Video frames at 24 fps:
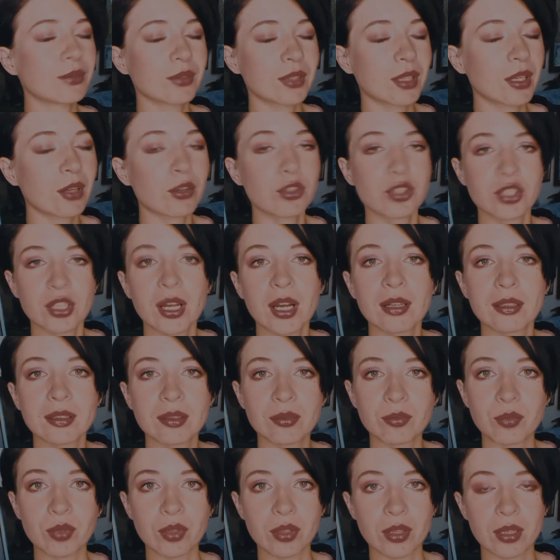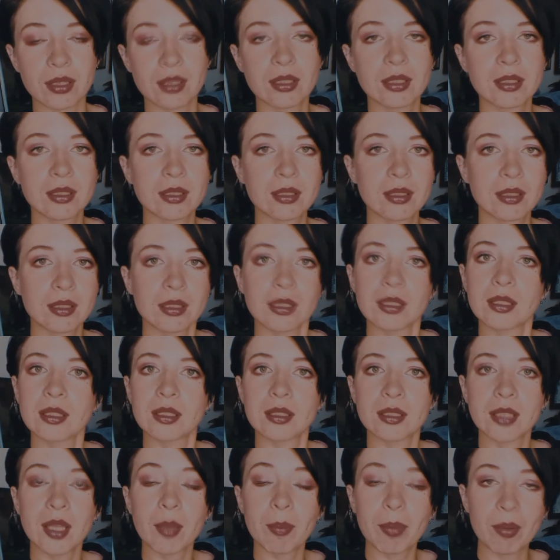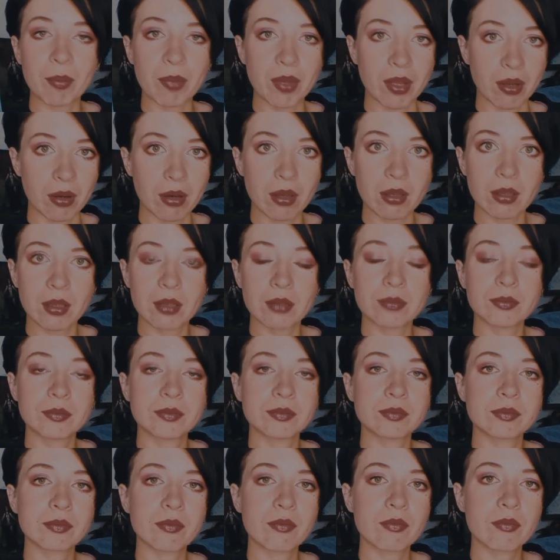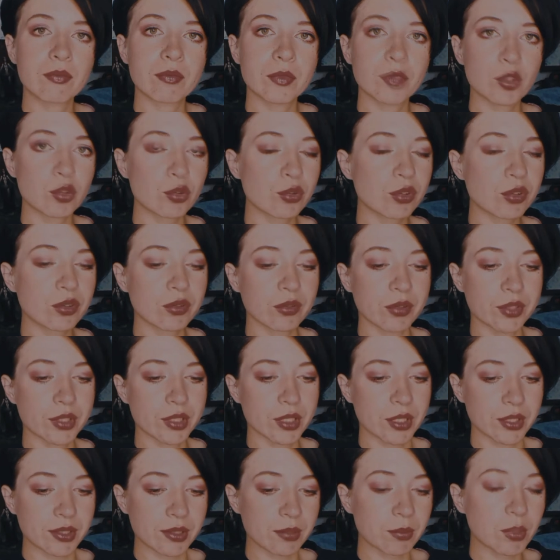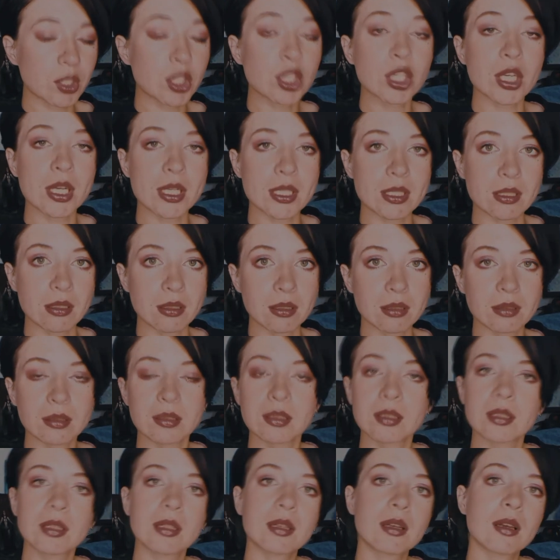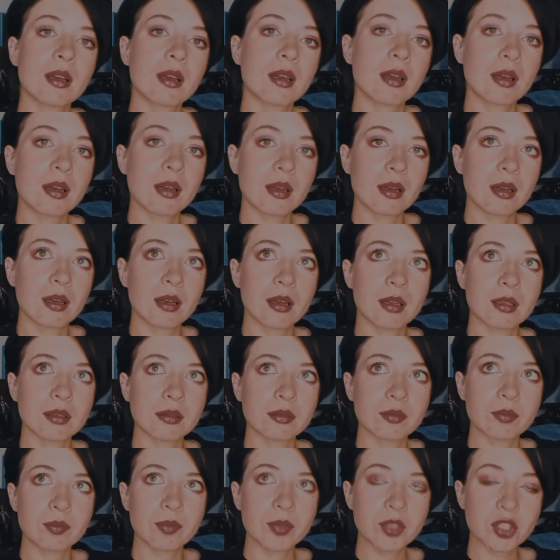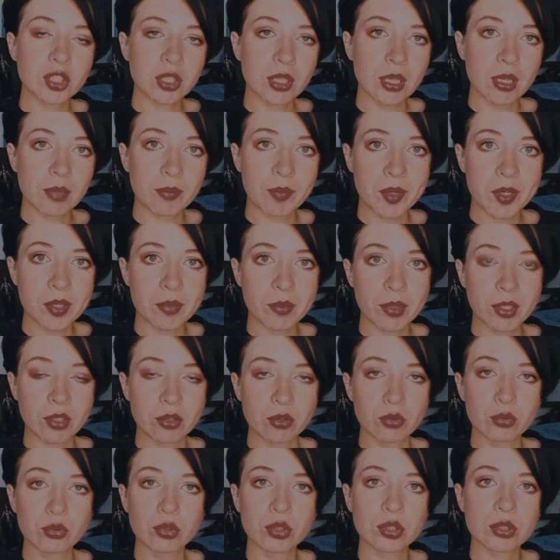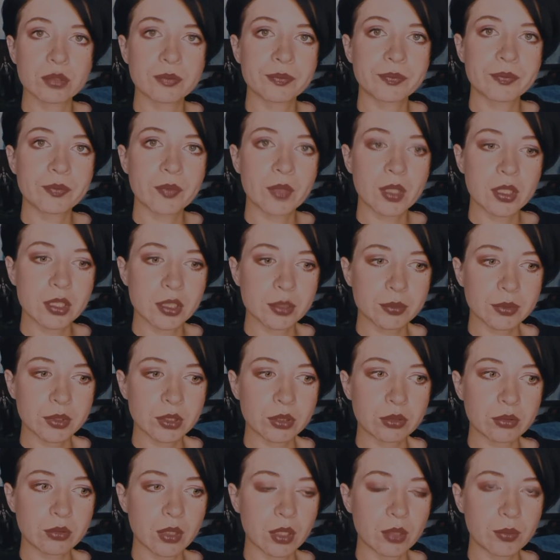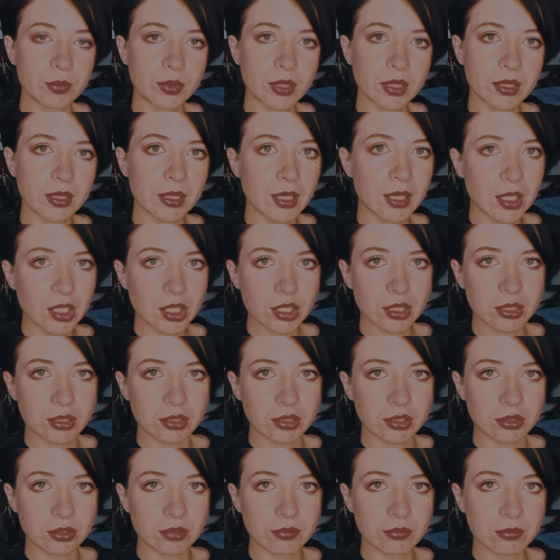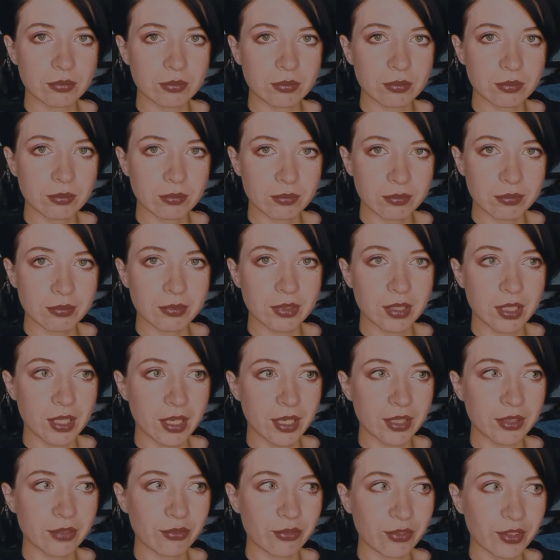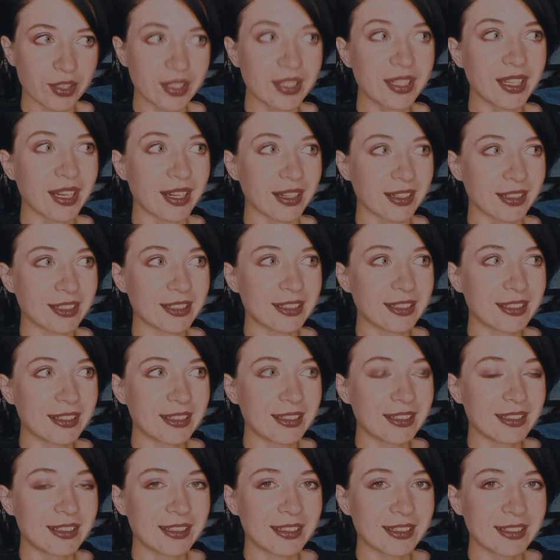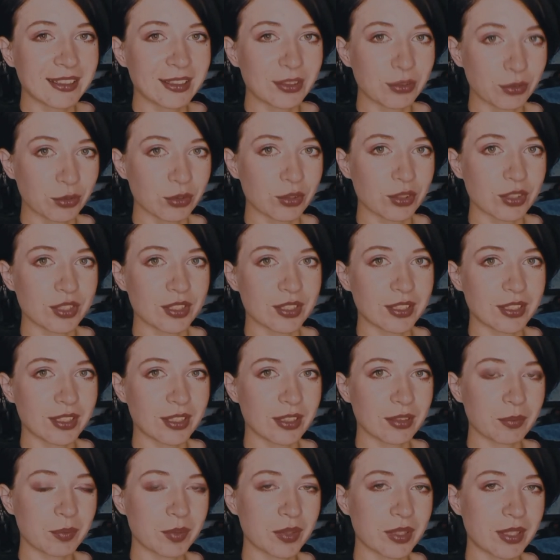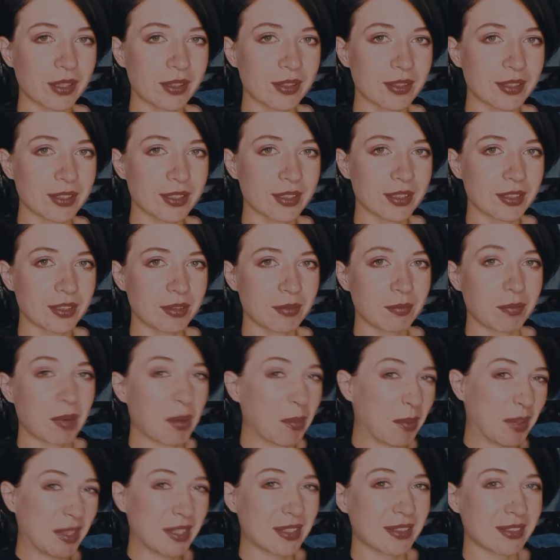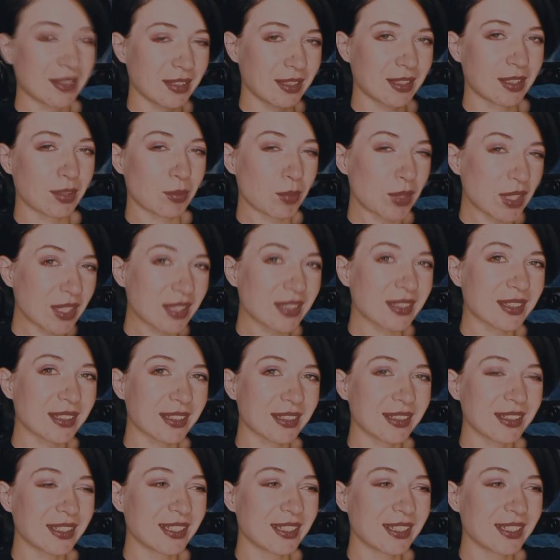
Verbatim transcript: Короче, как это было? Я побегала, чувствовала себя замечательно. А, пошла принимать душ. Смотрю, а у меня на ляжке какая-то фигня. Ну, то есть я пыталась помыть это место